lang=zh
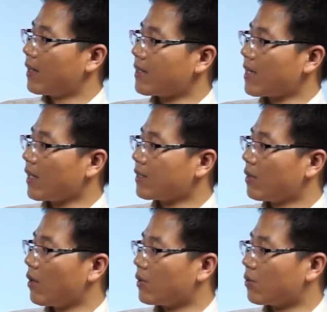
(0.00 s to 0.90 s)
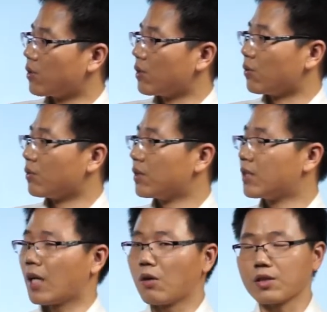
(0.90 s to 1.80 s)
第三个阶段就是一种
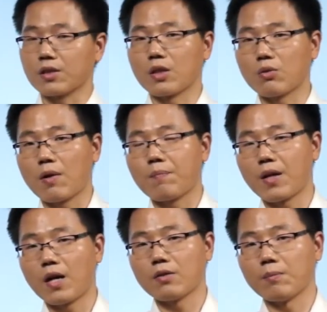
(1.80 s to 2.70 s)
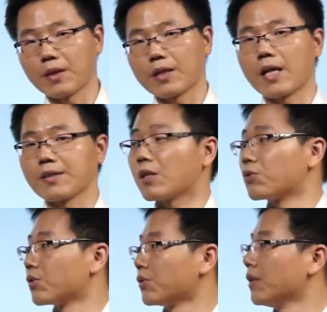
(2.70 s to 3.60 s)
调整阶段，我们可以看一下
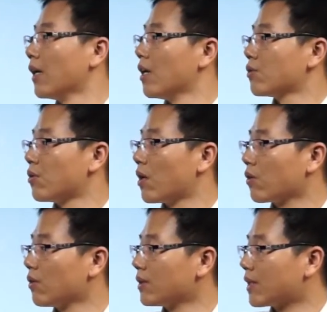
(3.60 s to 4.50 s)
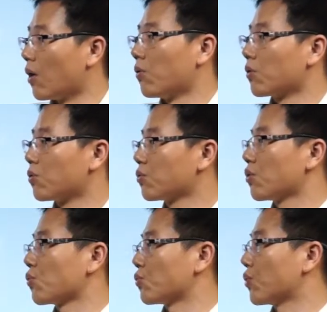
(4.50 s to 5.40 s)
就是。新员工掌握了工
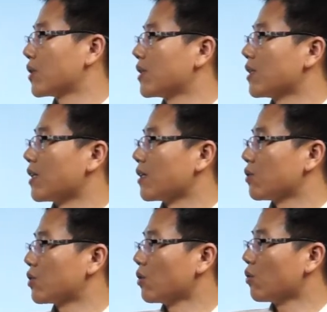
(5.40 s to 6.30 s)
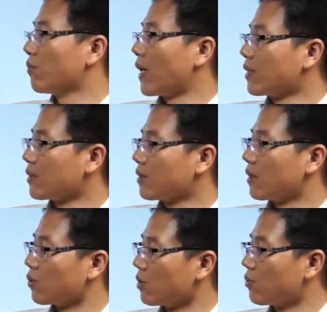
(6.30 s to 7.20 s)
作所需的技能，成功完成自
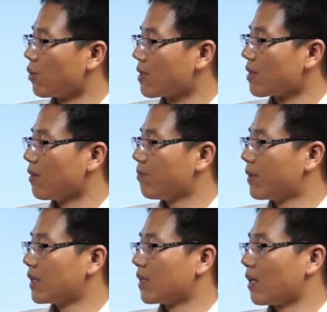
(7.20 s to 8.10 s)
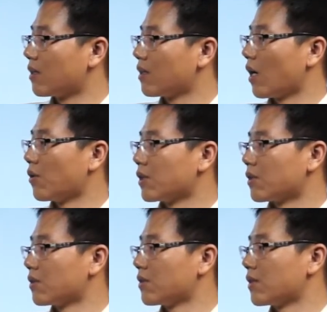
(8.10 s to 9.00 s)
己的新角色，并且调
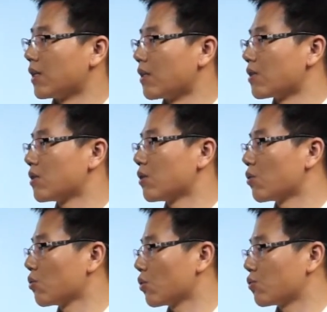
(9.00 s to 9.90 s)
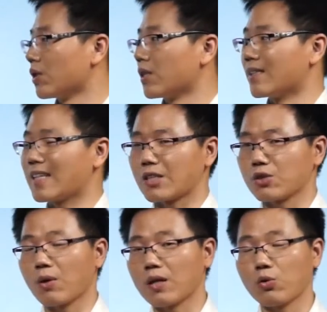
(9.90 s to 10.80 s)
整自己适应工作群体的价
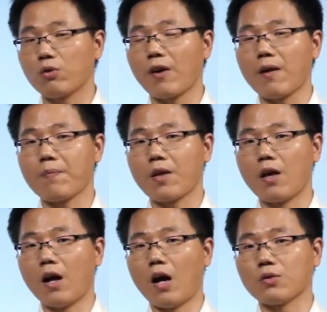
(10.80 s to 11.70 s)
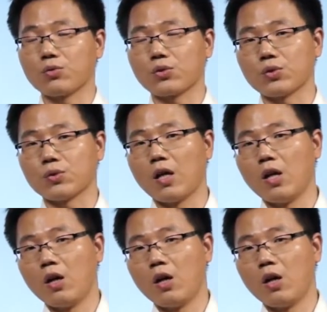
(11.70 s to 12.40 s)
值观规范啊，就是